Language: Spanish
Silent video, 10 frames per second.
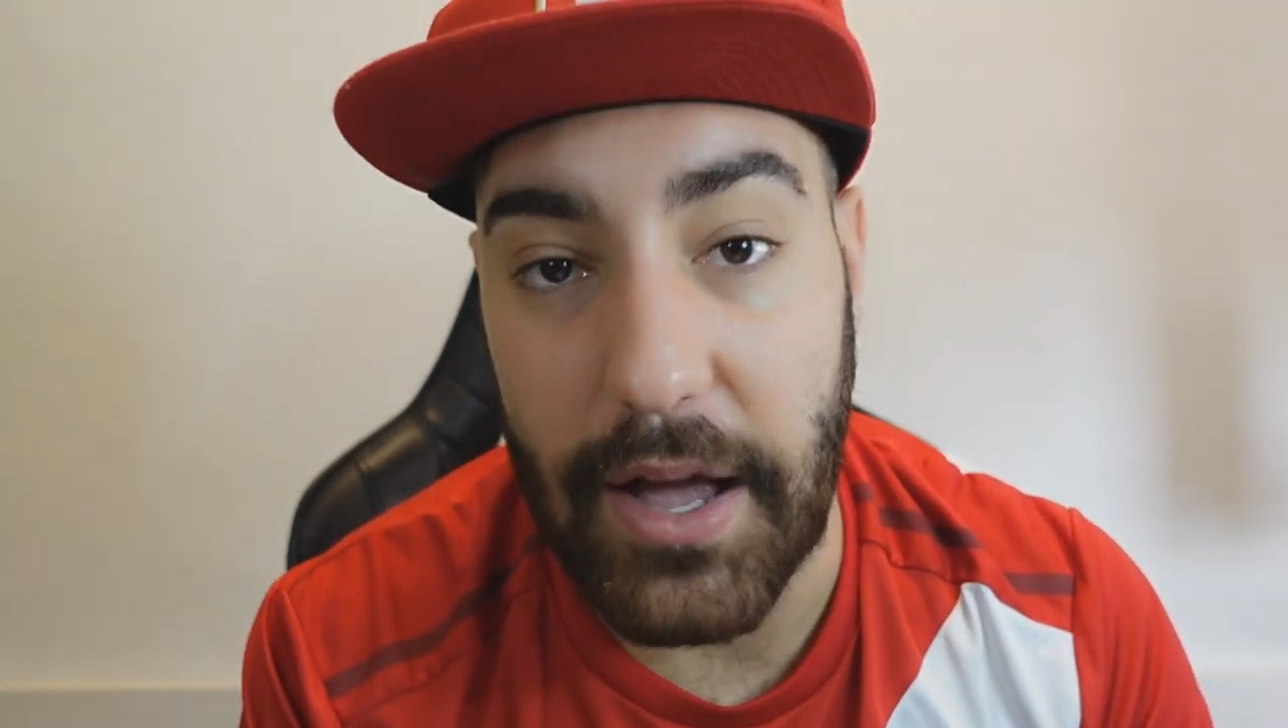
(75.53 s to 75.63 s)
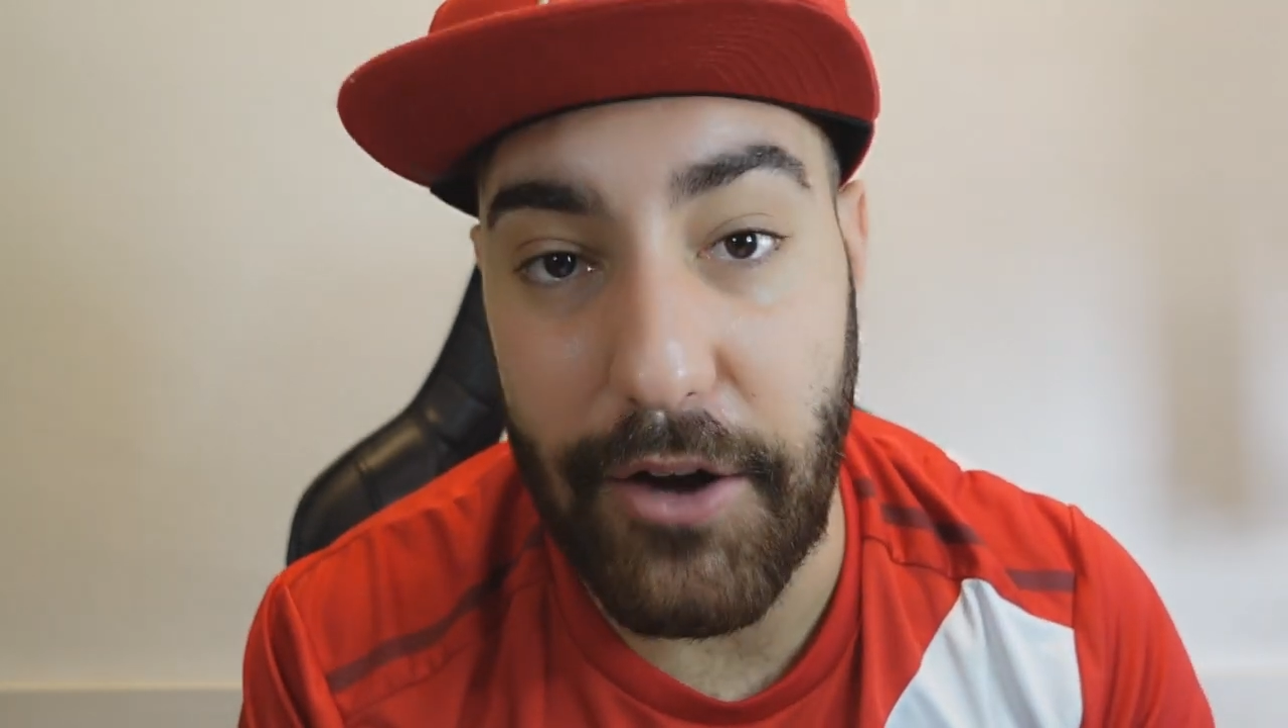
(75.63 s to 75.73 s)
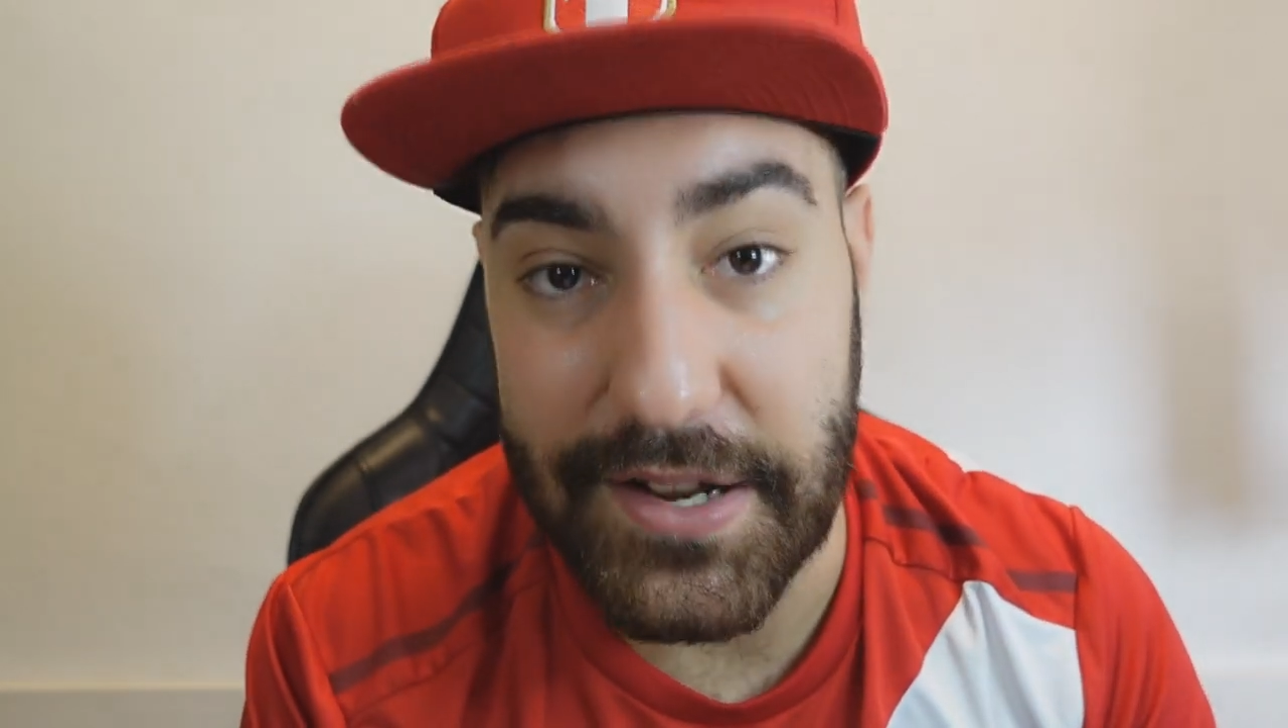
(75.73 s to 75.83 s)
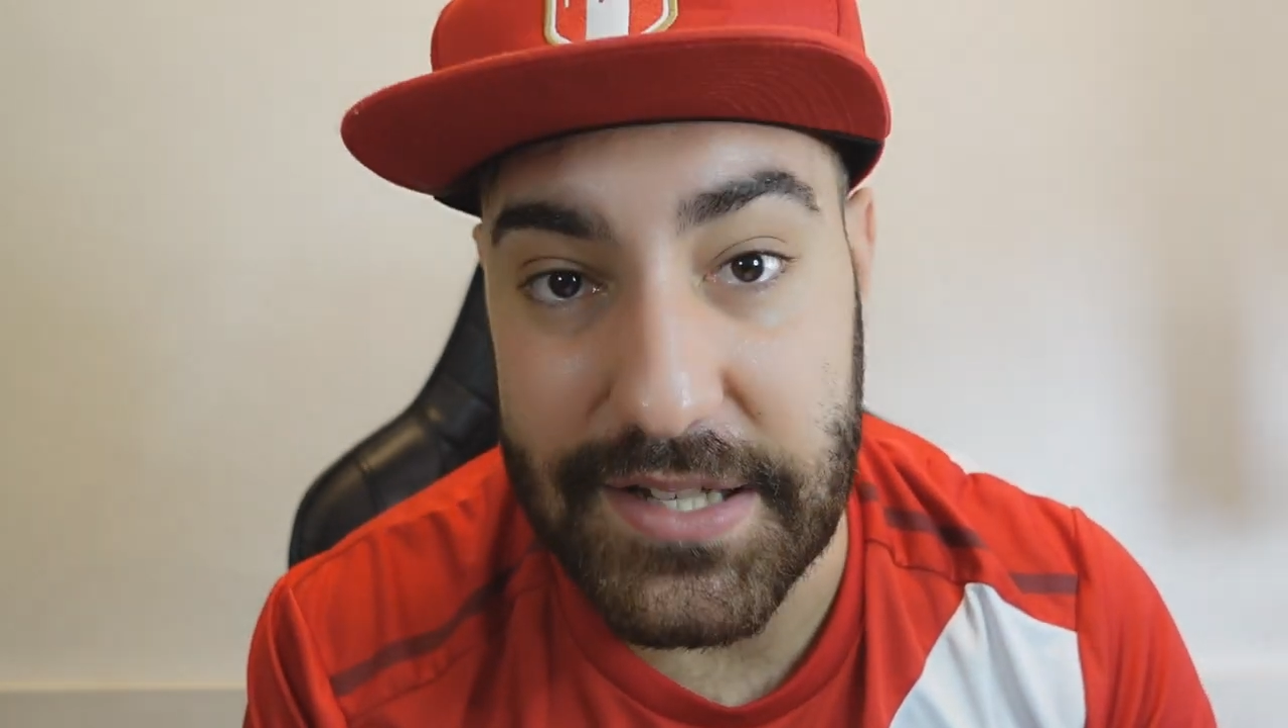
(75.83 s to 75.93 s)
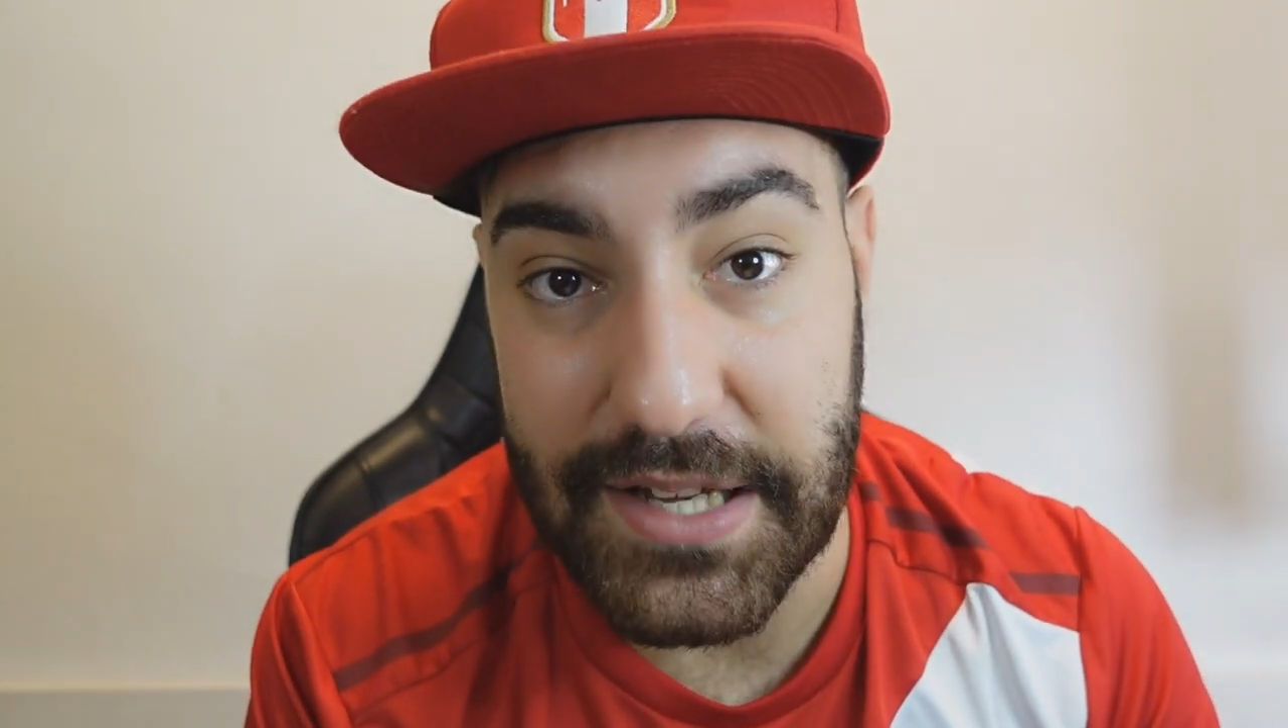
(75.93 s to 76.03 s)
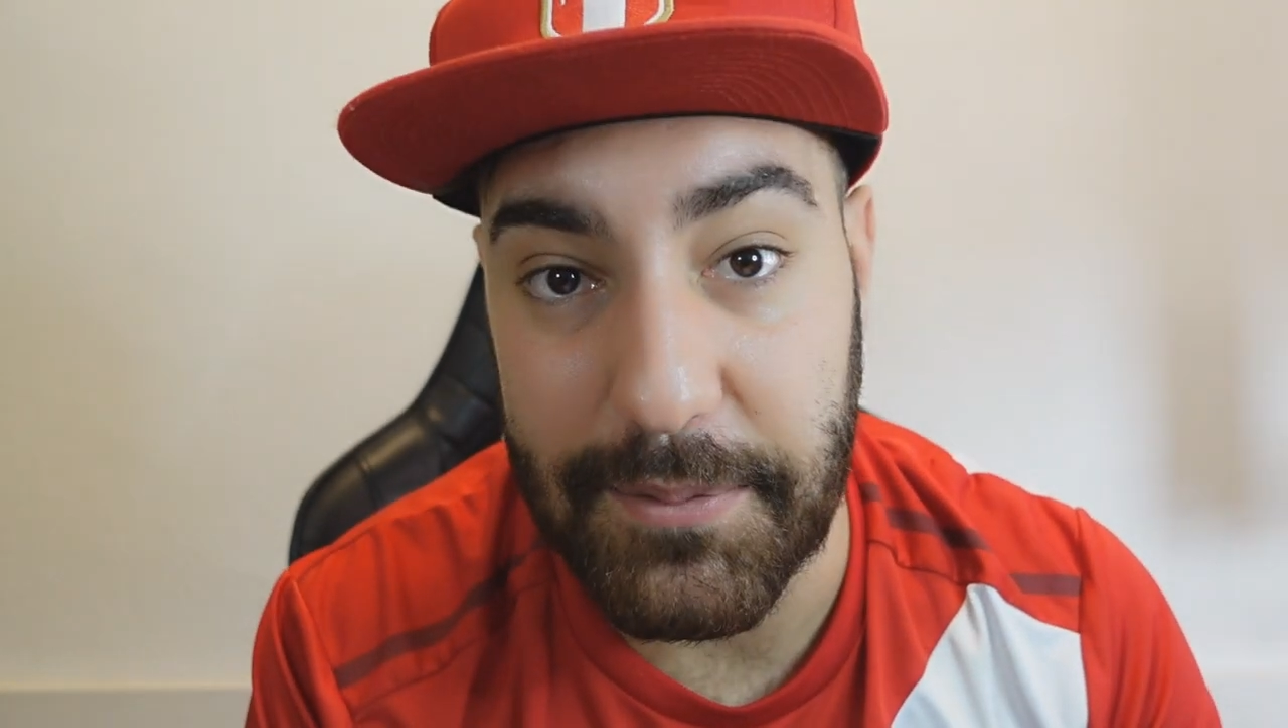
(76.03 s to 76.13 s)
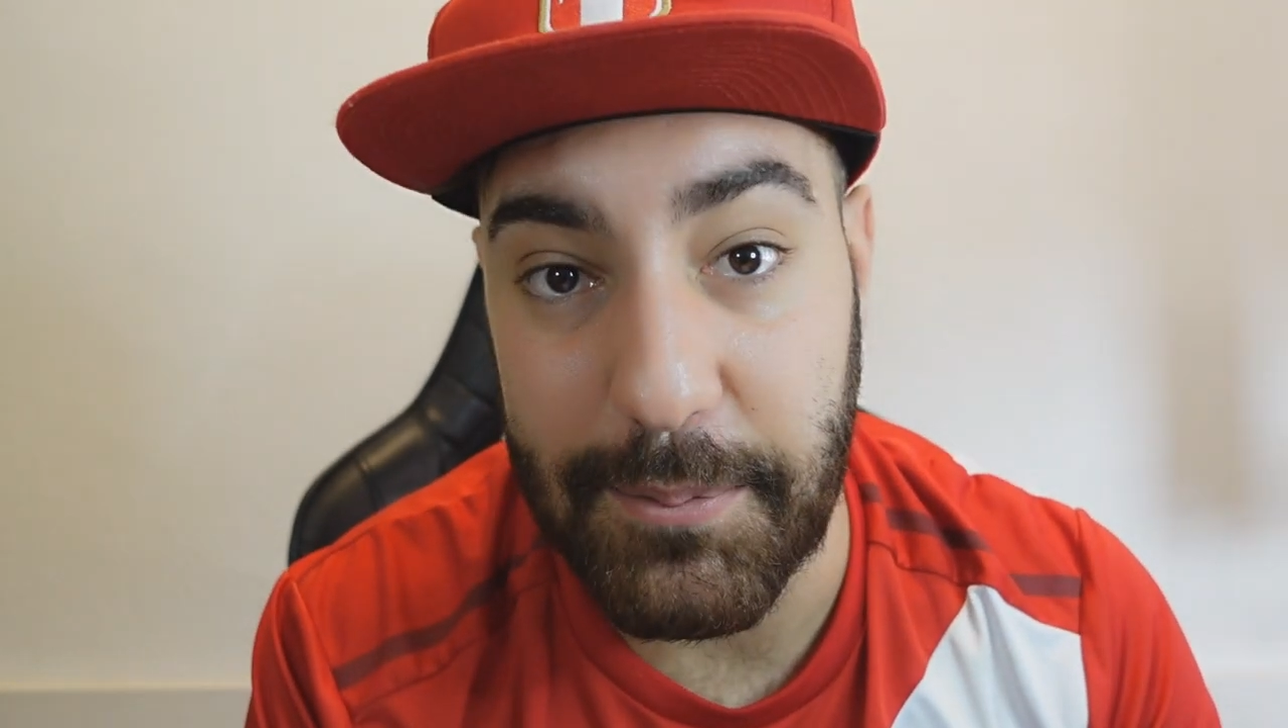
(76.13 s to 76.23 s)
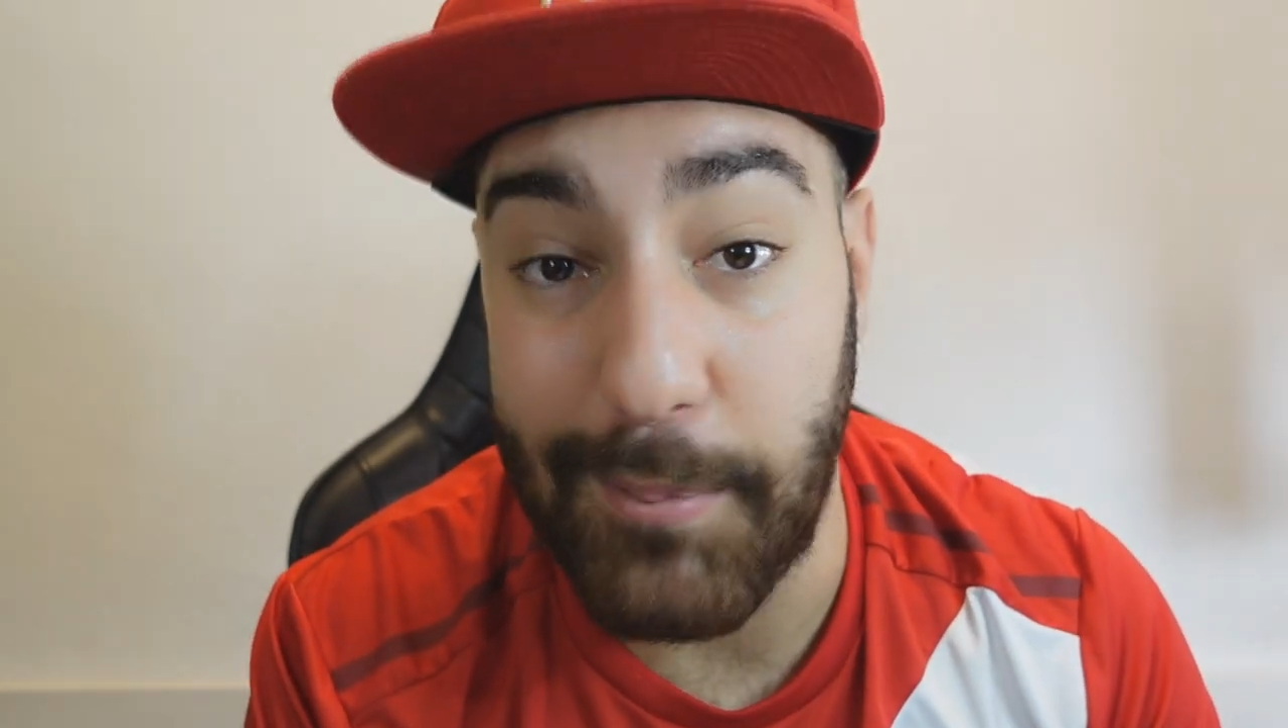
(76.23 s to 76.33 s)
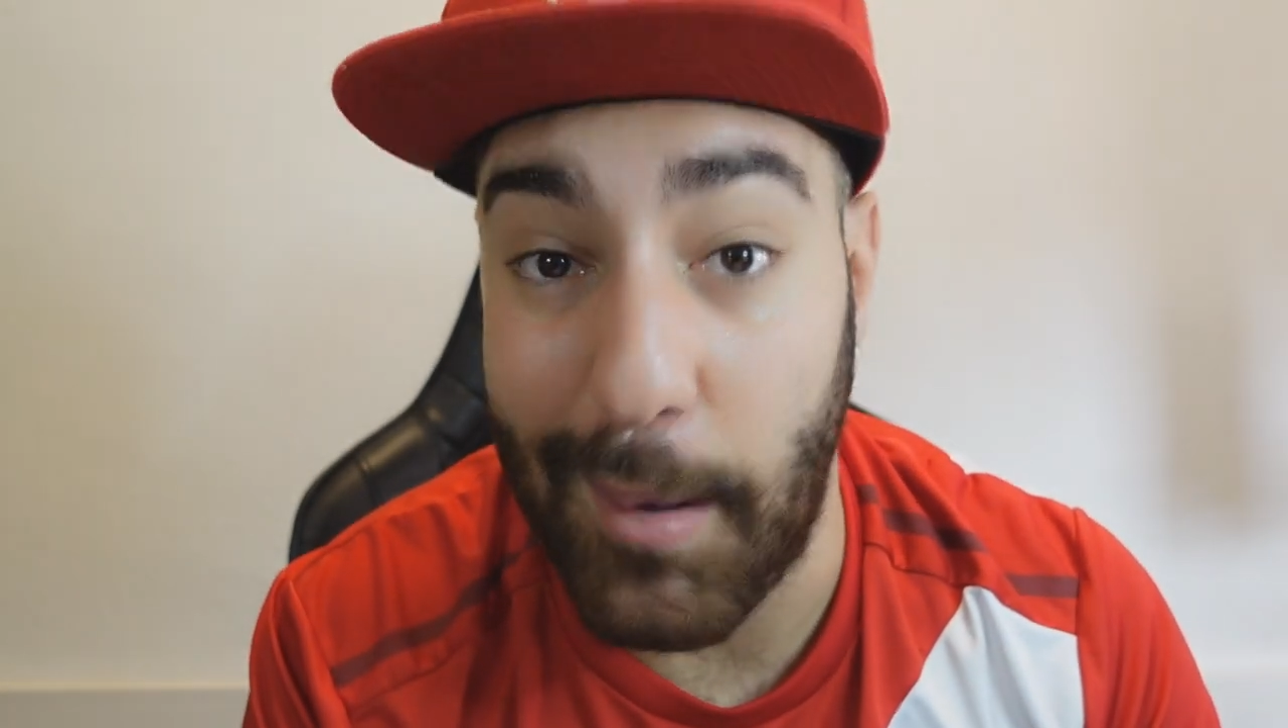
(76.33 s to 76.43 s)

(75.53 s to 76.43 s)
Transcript: ahora sí